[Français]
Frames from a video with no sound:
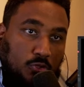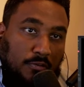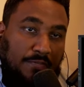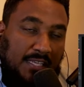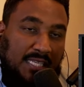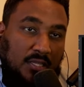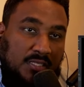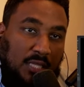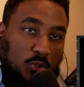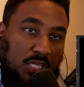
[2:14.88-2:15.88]
Tu veux le faire
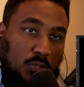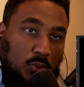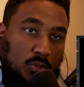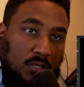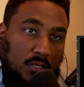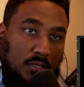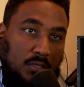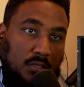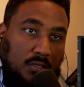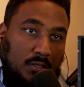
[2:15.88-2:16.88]
Sardoched ou quoi
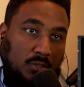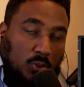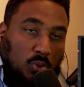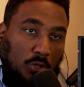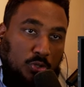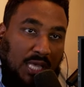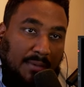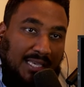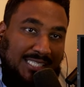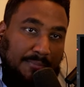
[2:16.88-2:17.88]
euh? T'es au courant du
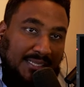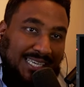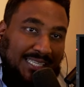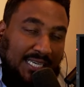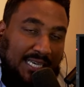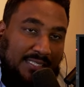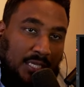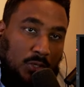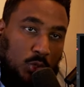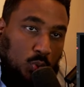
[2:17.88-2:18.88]
drama qui s'est passé avec TK et
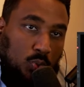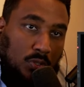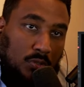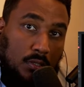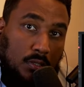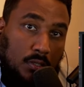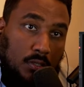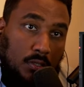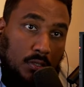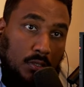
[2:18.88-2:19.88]
Sardoche ou non Oui,
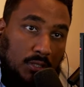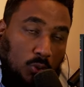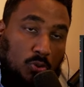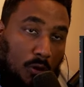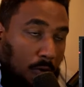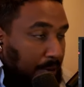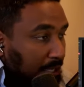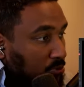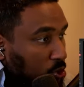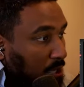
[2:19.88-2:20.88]
oui. T'es au courant ou
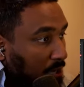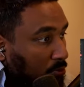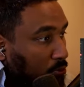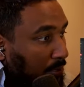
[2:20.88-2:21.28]
pas Je te raconte ou